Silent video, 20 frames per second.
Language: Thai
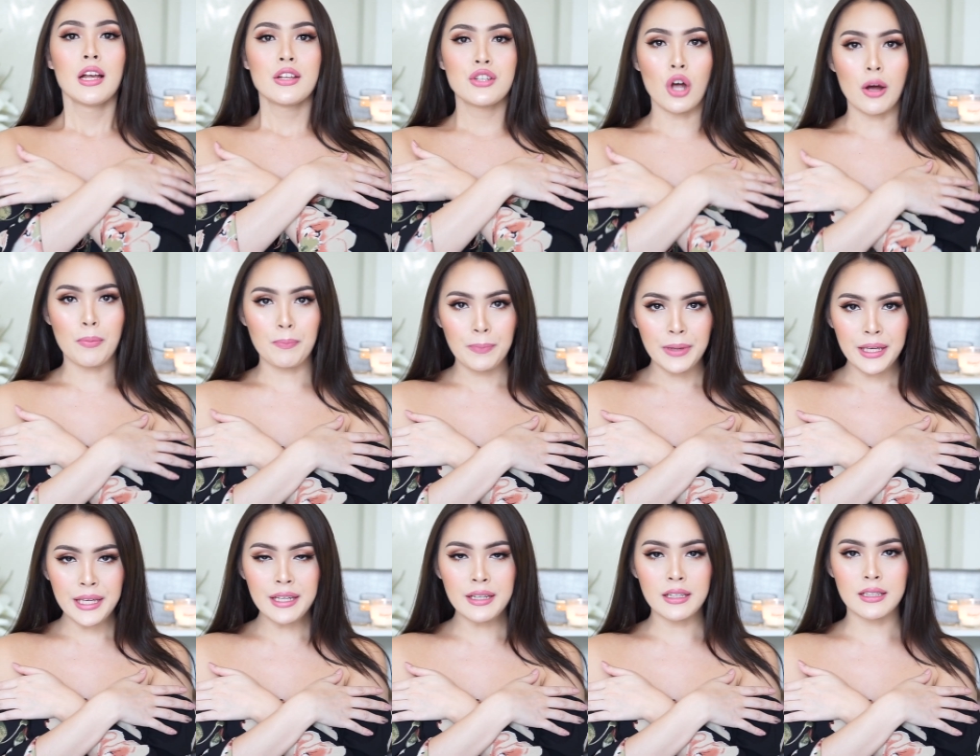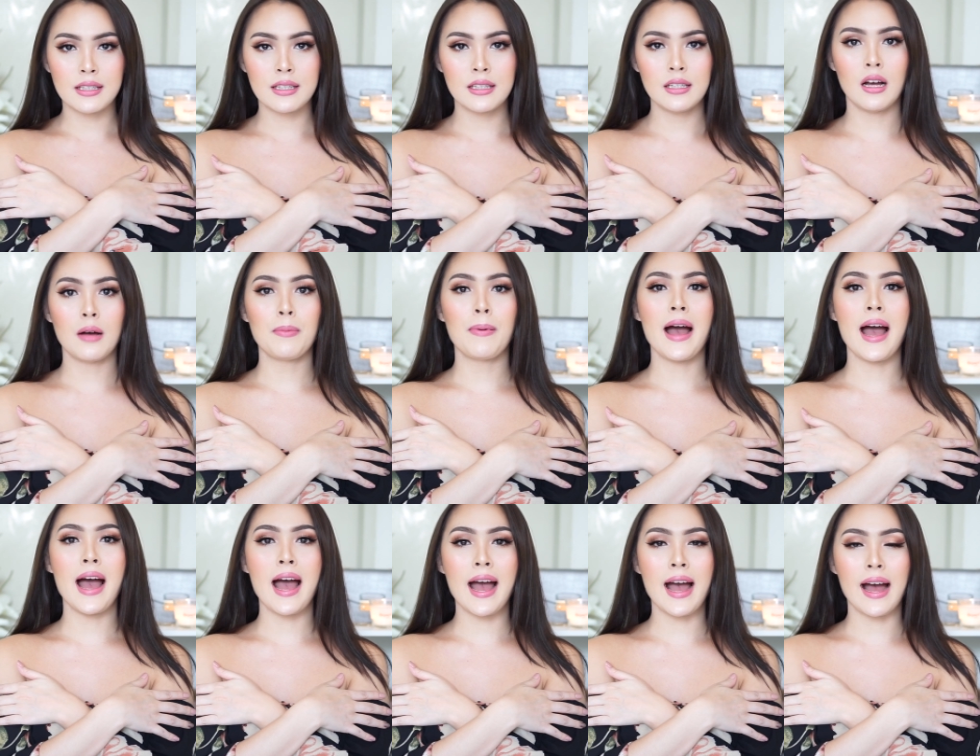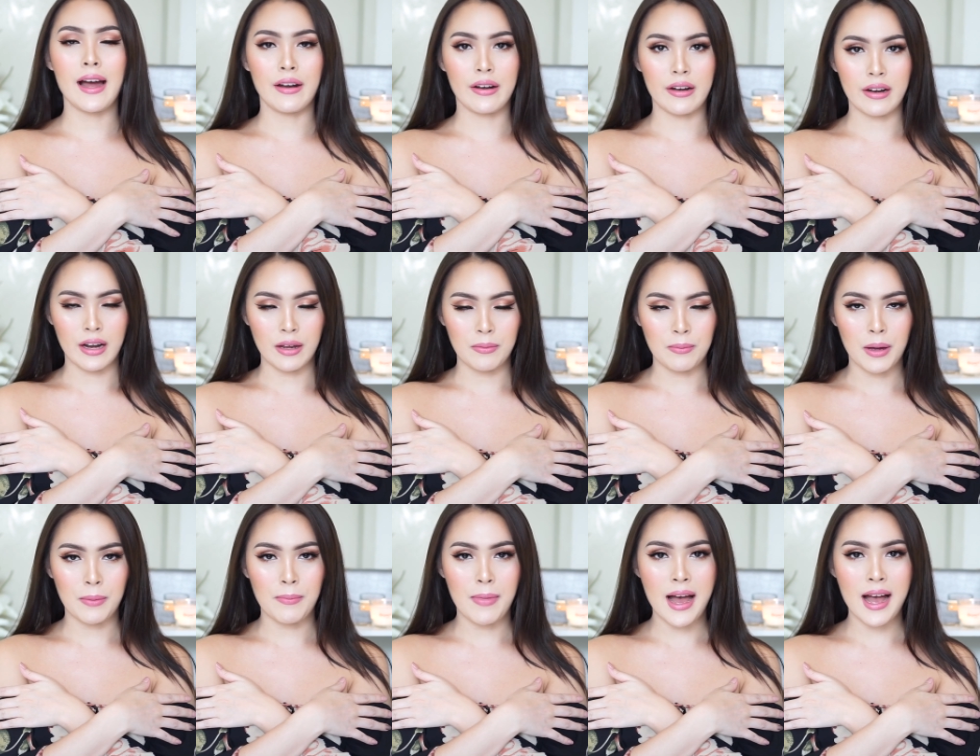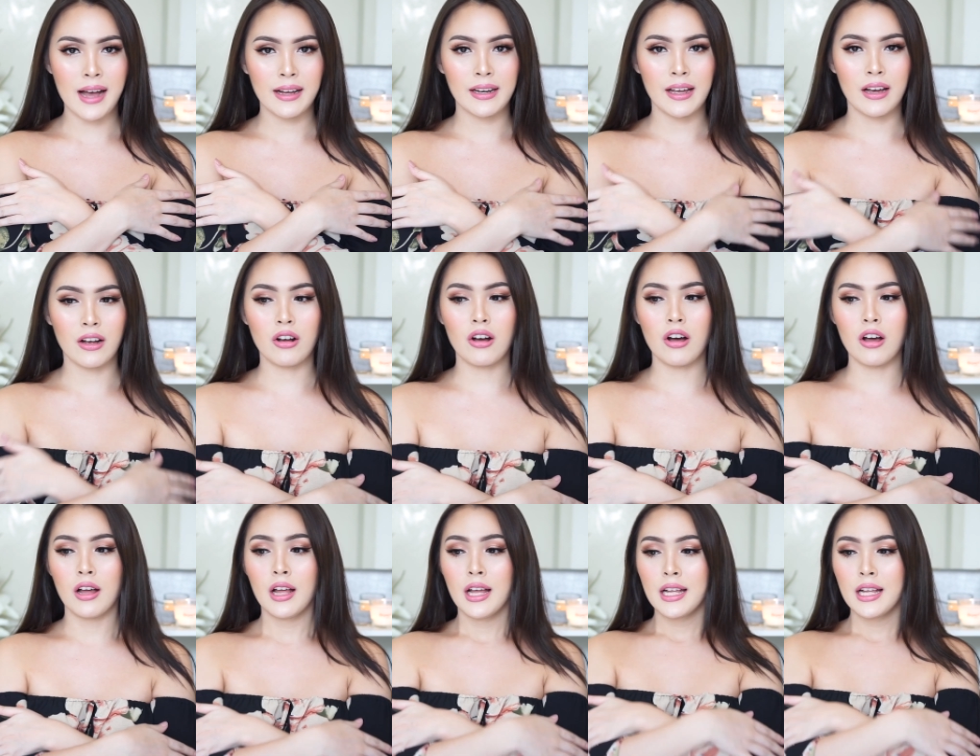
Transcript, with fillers: ช้อปปิ้งเสื้อผ้าอะไรมาบ้างค่ะก็